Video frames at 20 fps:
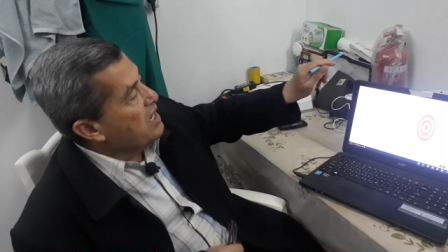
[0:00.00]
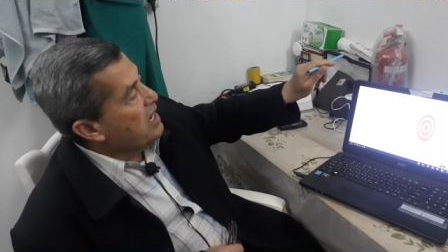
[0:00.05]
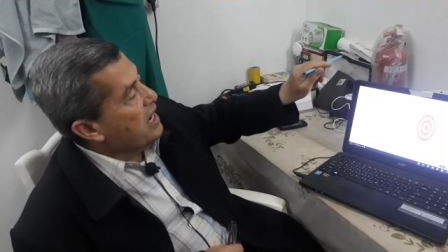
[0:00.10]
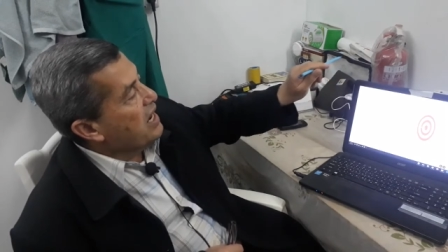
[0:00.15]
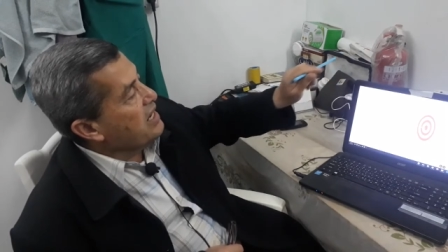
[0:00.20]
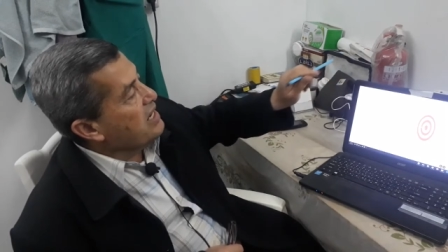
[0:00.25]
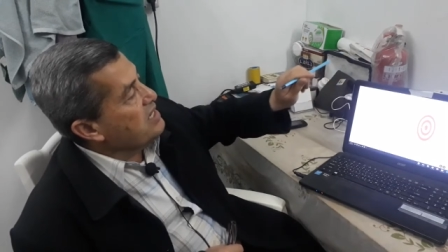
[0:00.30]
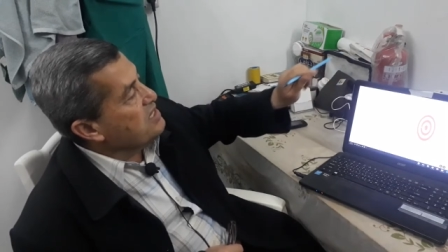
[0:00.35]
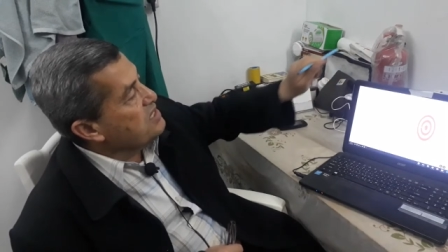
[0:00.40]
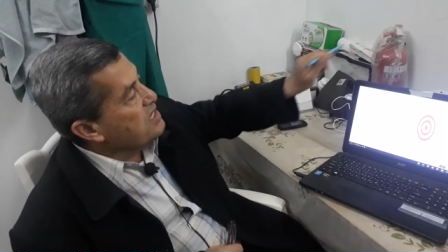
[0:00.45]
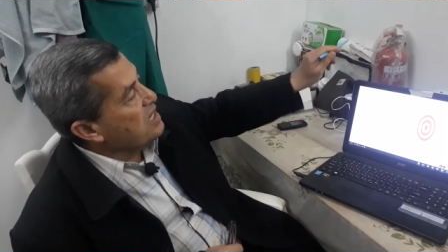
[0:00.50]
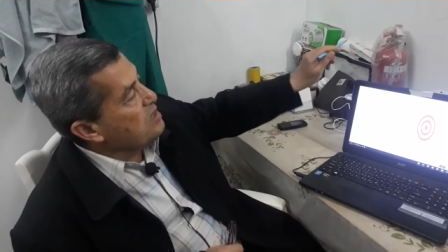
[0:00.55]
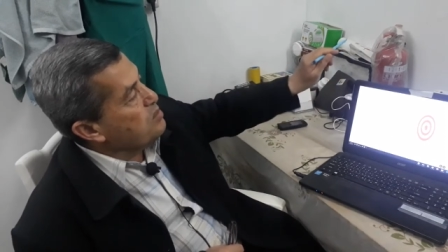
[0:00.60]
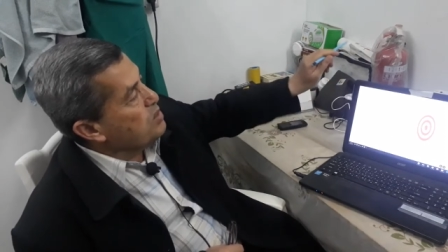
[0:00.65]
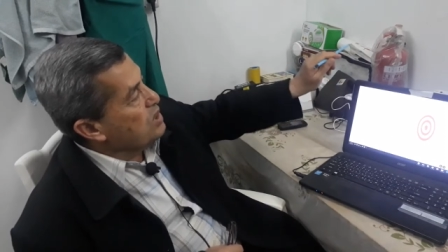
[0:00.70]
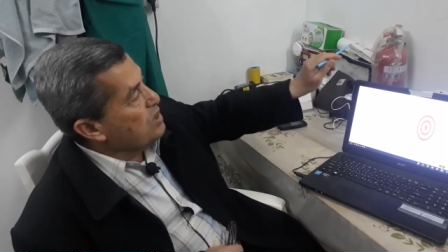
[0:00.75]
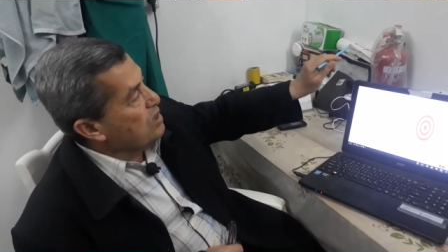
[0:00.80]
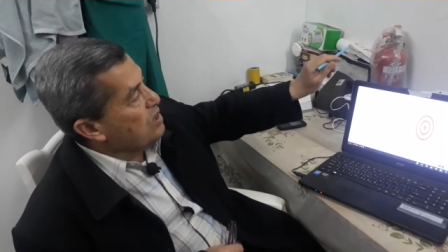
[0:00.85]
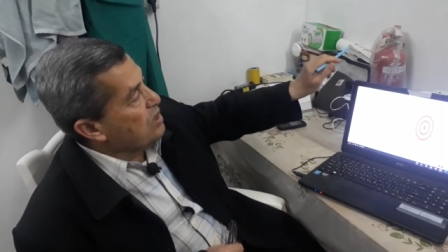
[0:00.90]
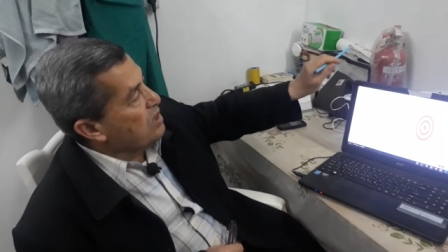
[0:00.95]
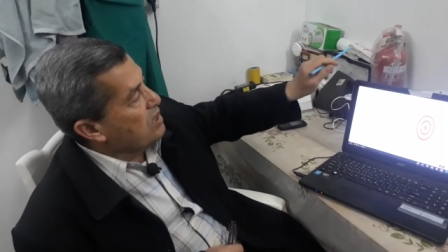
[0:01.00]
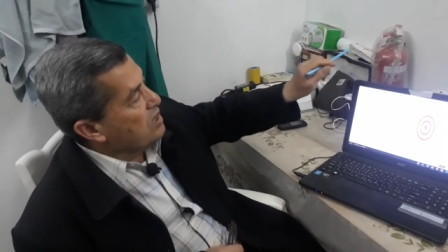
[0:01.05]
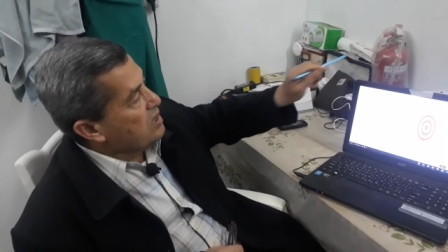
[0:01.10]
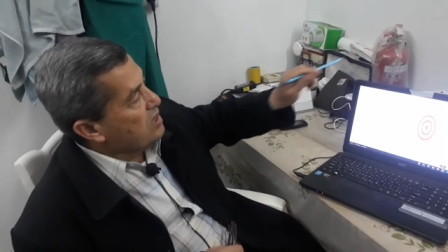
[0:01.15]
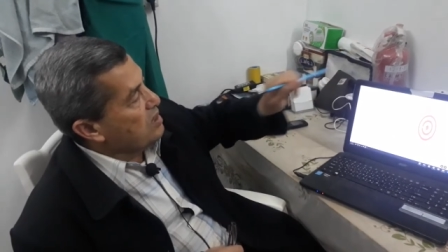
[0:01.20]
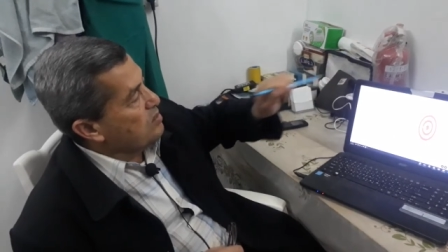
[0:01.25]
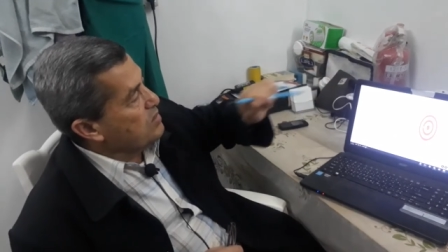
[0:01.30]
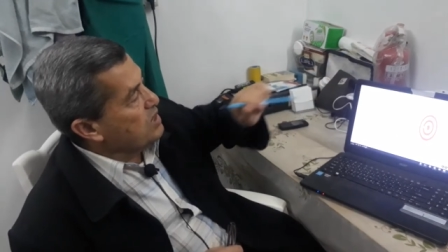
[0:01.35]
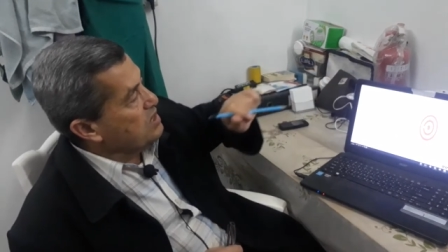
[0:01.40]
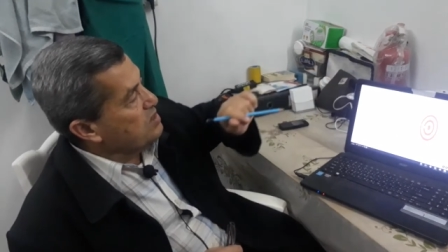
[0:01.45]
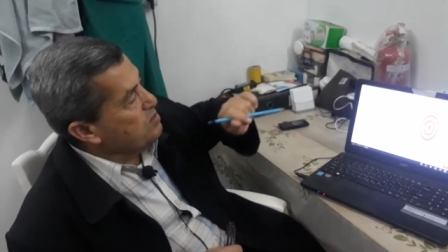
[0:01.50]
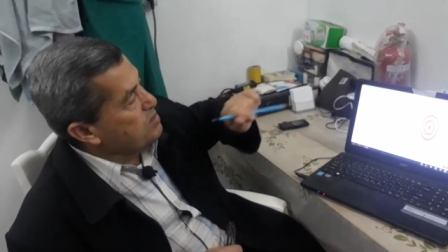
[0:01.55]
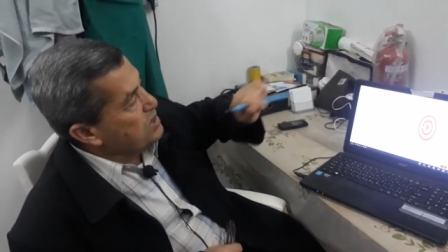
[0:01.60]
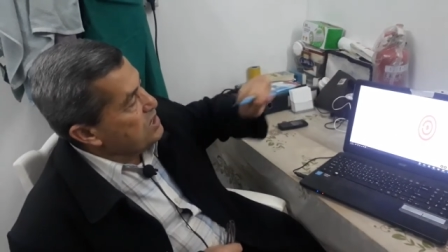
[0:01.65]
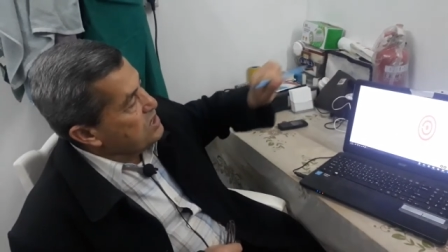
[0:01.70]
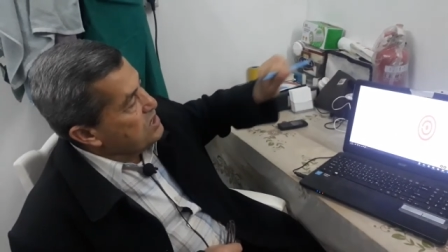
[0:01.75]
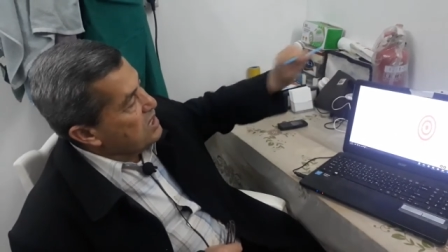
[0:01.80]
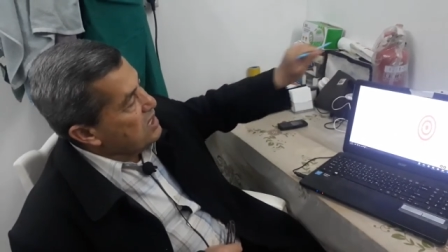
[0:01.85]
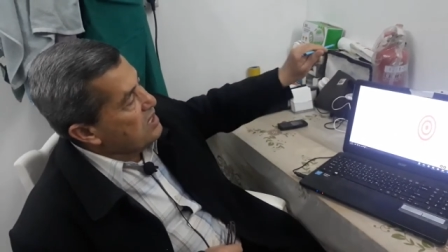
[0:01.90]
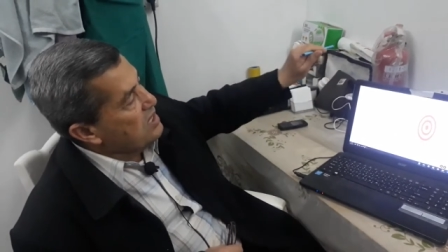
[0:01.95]
على الجانب الاخر لما
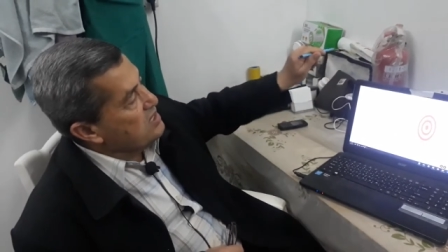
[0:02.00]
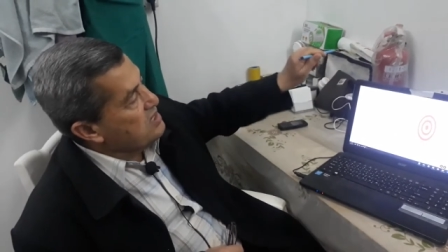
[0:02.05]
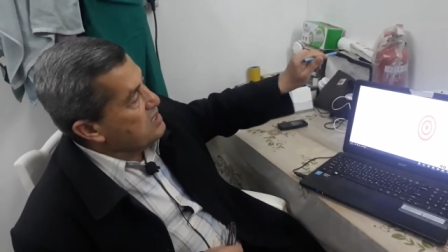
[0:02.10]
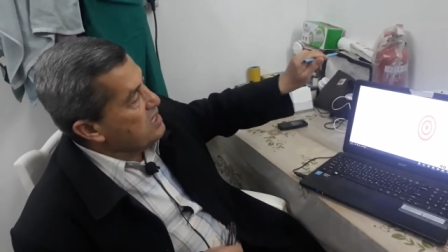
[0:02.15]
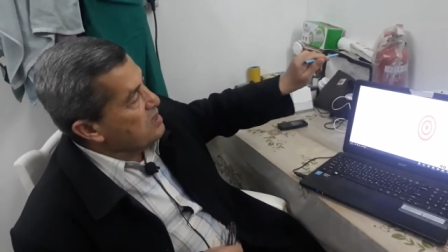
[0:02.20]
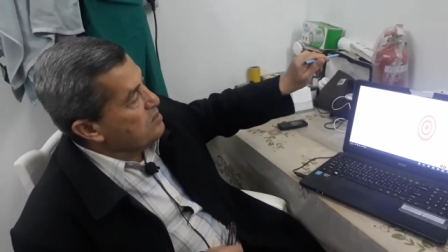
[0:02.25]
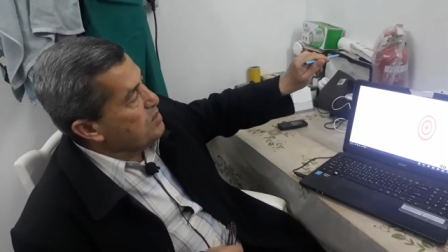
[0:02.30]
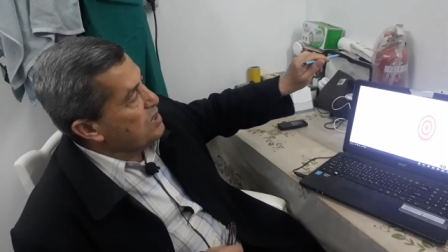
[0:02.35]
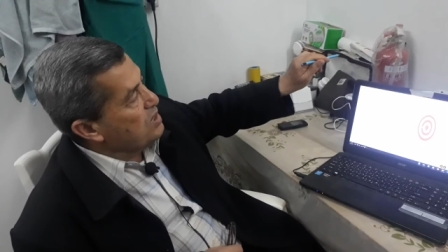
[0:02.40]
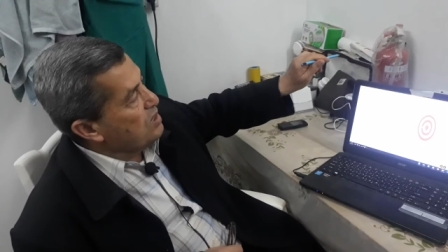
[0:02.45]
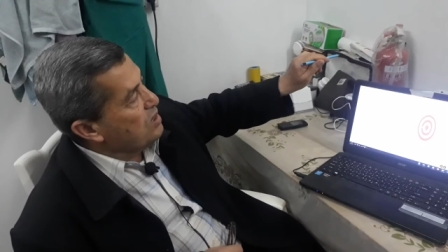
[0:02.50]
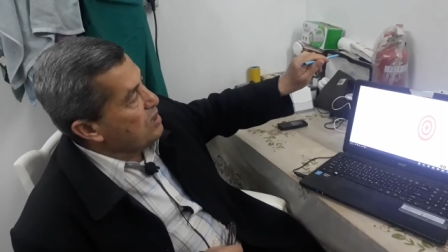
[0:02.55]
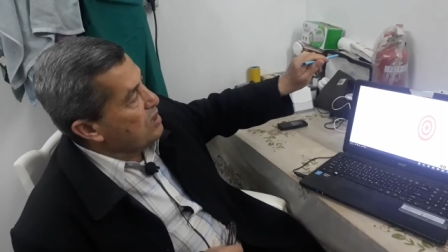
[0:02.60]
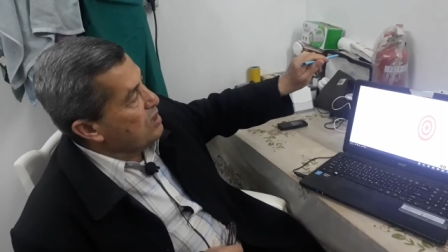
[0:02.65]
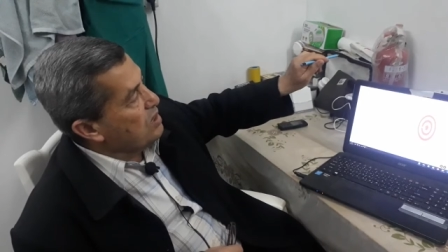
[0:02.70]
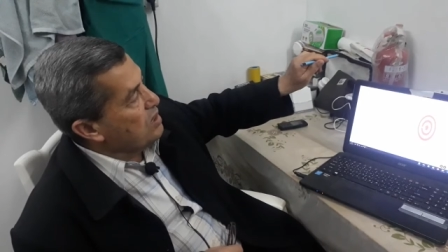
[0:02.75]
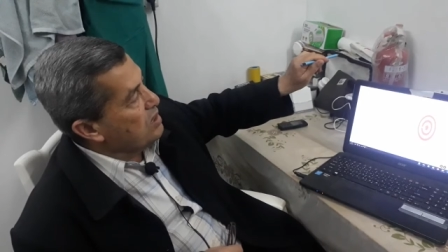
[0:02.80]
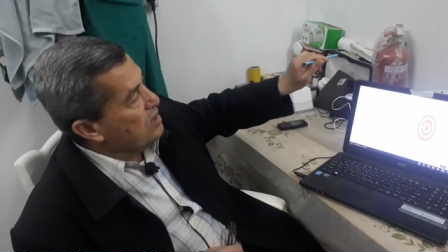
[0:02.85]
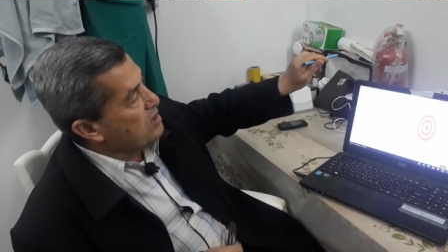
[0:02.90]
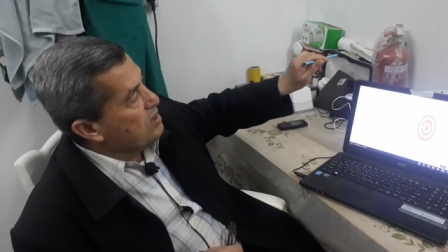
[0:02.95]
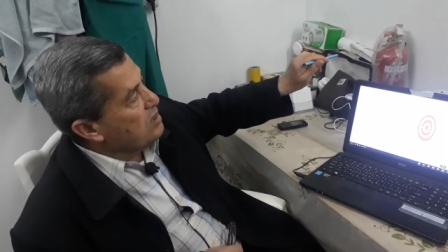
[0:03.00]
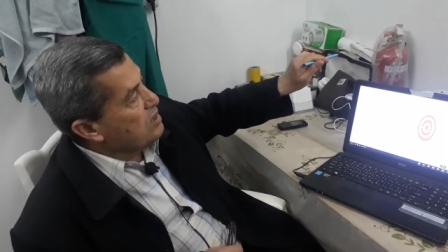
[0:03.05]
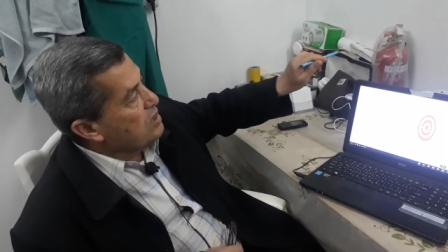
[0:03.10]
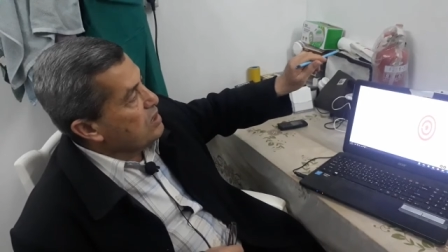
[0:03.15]
بيجي على الجانب الاخر